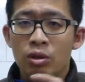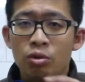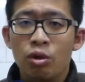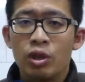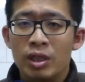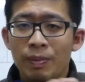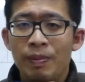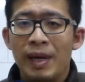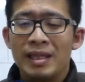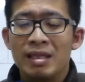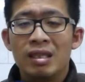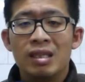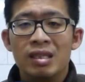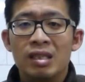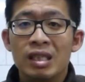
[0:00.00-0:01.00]
如果这把真
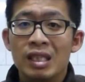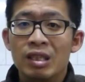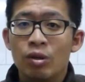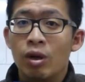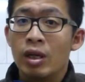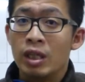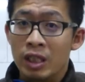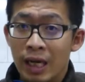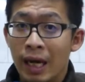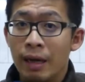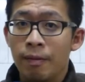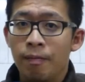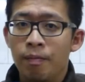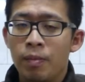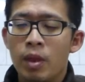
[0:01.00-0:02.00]
的是你喜欢的枪，